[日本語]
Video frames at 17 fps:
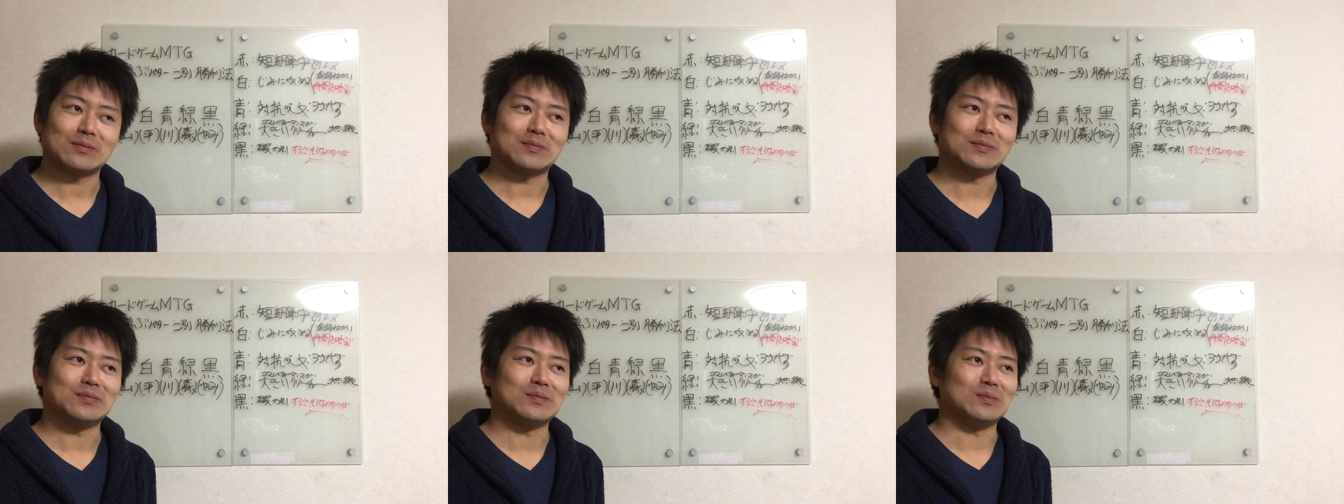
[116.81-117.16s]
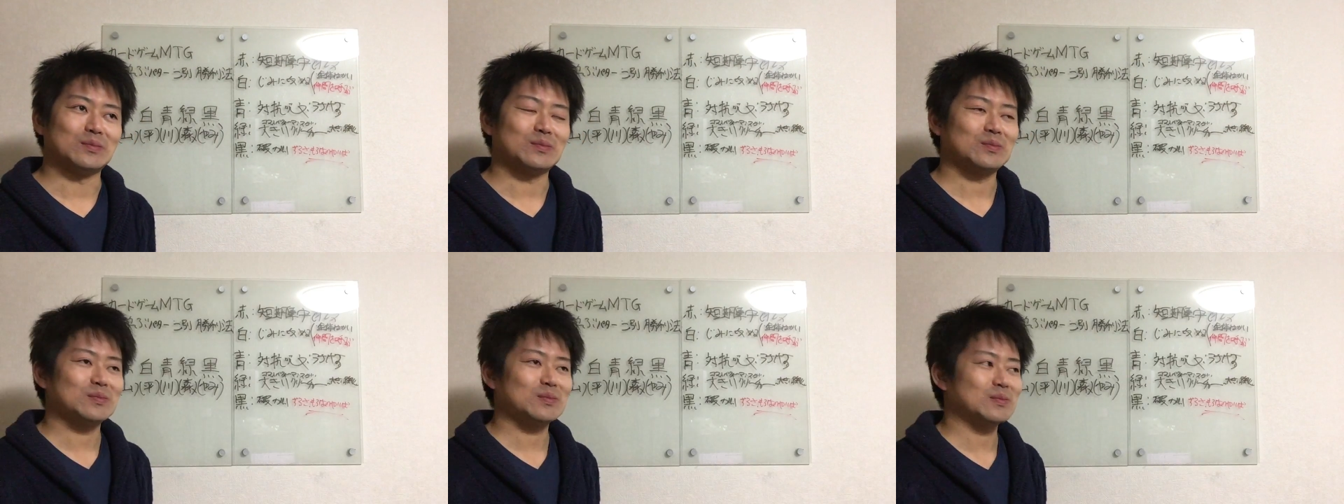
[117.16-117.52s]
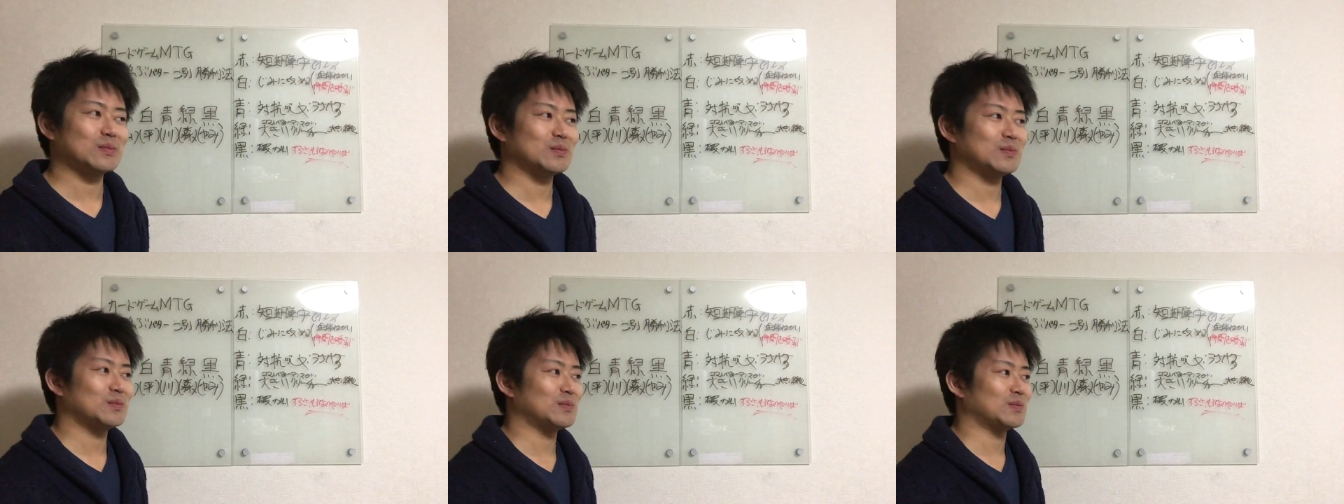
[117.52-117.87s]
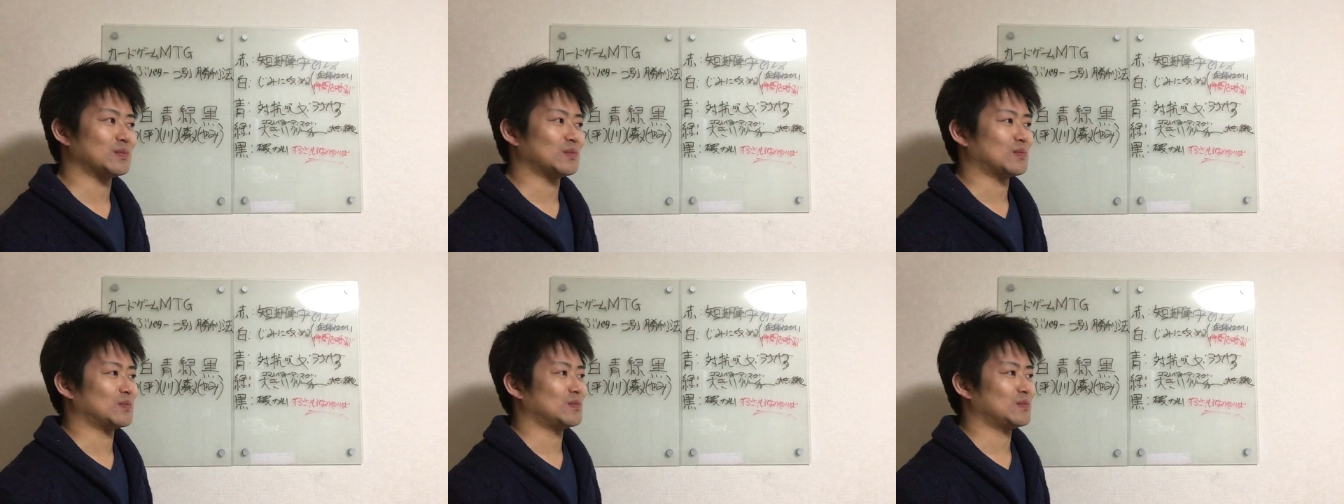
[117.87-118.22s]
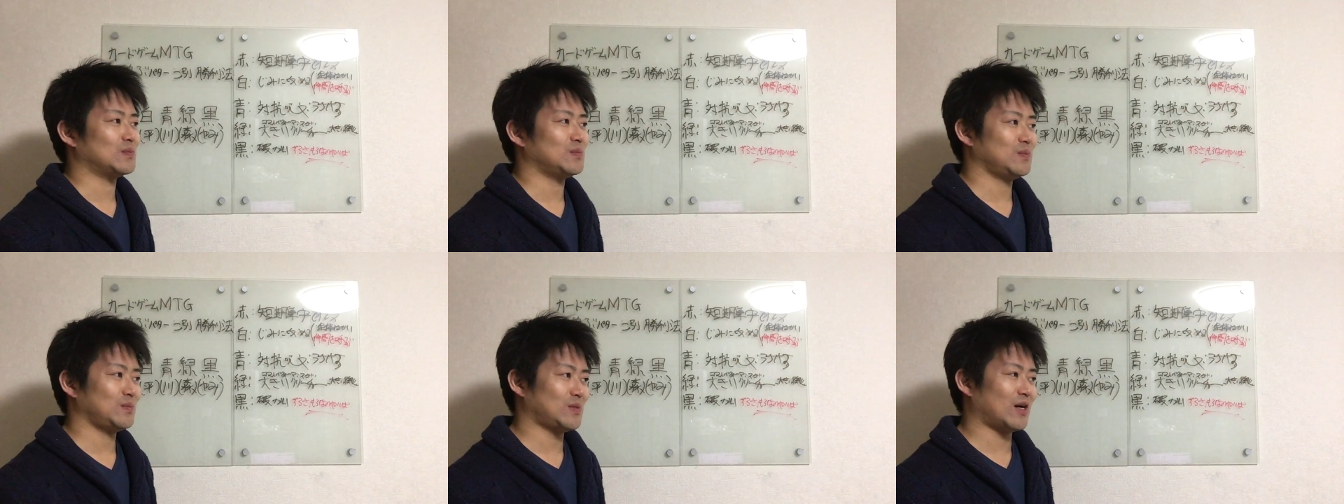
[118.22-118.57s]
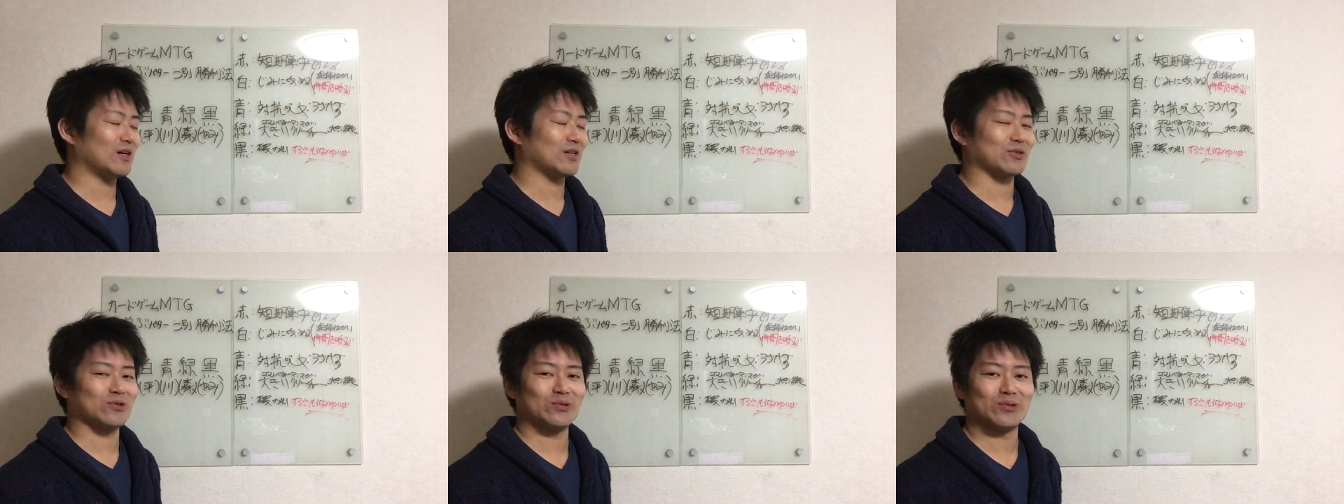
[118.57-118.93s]
うん、
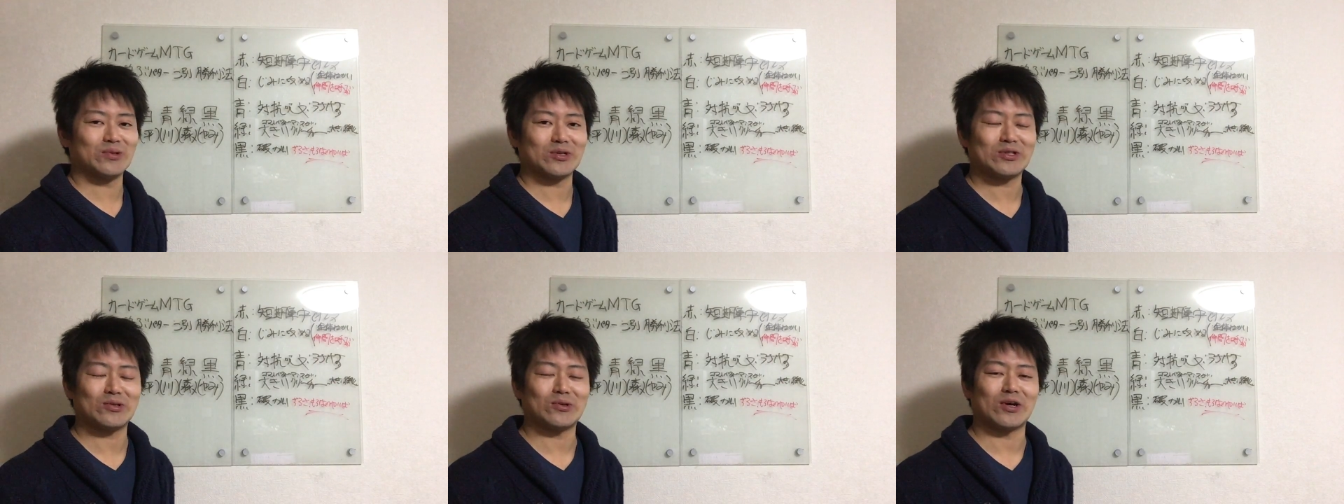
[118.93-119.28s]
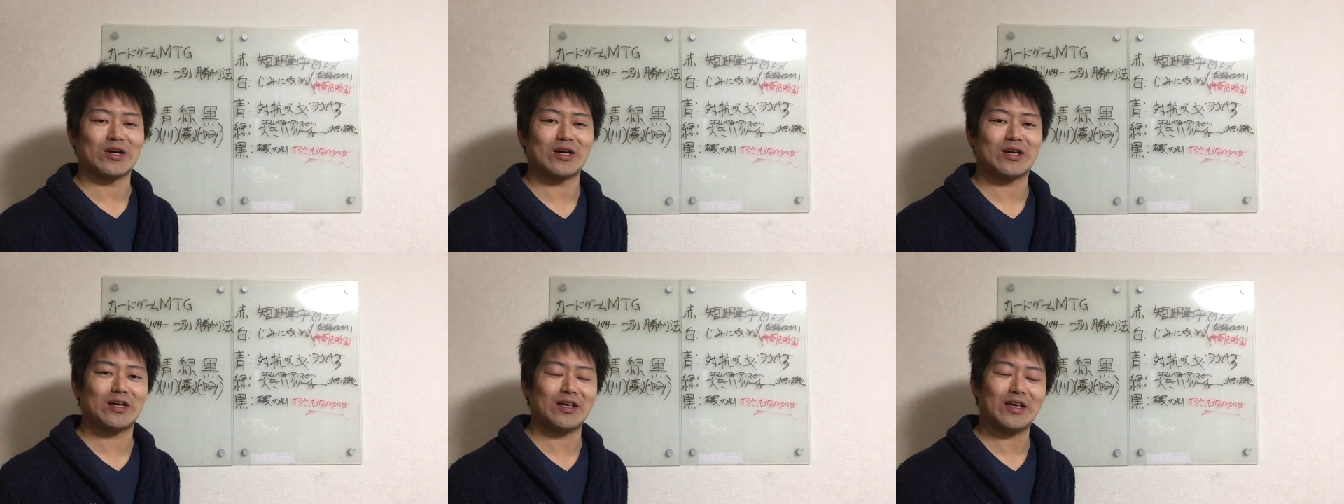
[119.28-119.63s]
まあその人は